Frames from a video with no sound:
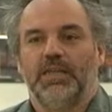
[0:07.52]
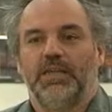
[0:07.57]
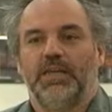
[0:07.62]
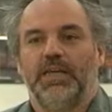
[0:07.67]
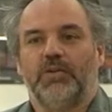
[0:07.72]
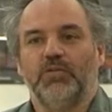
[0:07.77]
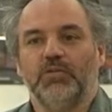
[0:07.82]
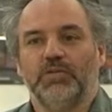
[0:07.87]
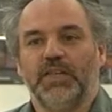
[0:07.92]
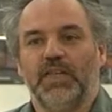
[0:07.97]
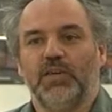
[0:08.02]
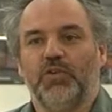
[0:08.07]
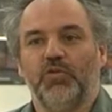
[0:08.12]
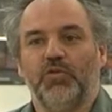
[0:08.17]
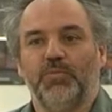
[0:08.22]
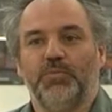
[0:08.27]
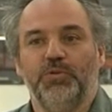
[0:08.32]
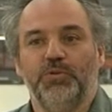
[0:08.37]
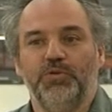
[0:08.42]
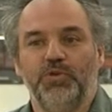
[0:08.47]
Les conseils que
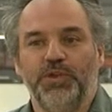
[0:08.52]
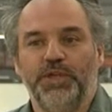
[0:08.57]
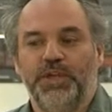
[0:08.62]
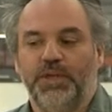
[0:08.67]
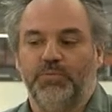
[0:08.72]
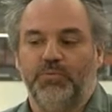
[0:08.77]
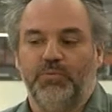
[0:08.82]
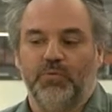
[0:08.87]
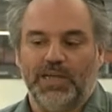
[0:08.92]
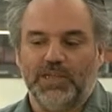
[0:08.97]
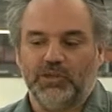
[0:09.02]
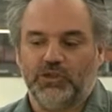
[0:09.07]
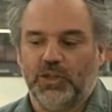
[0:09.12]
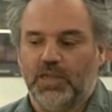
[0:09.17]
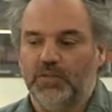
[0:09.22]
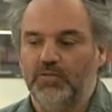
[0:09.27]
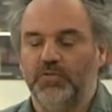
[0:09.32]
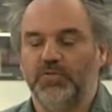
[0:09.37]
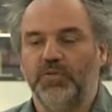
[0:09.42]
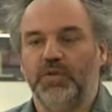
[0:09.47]
l'on peut donner pour
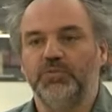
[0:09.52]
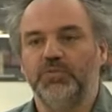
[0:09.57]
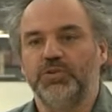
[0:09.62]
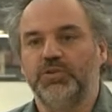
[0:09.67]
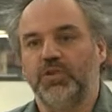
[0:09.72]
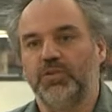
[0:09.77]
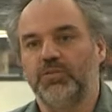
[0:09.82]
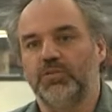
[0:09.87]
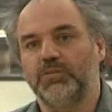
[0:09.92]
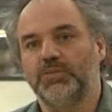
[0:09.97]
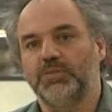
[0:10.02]
l'achat d'une formule Mustang de